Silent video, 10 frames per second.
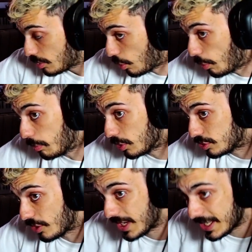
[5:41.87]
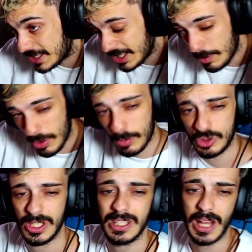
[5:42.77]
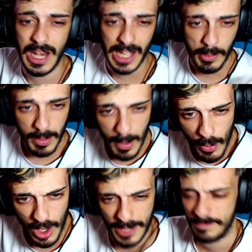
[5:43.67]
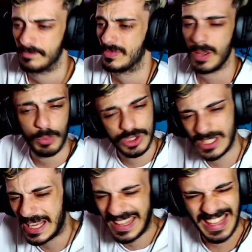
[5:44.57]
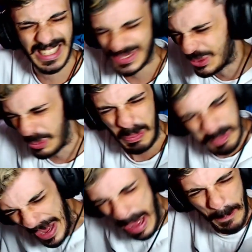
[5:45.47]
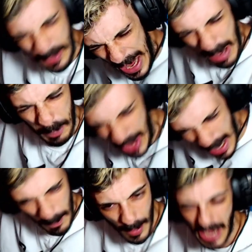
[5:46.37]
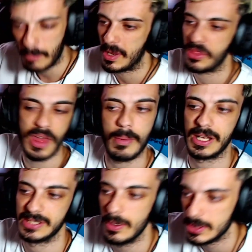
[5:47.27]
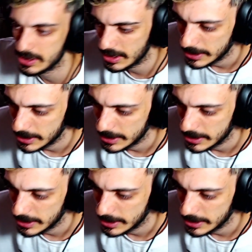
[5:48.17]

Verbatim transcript: Un montón. Es que este tipo de musiquita es la que a mí me mola. Música que digas tú, pa, pa, pa, pa, me ceba, ¿sabes?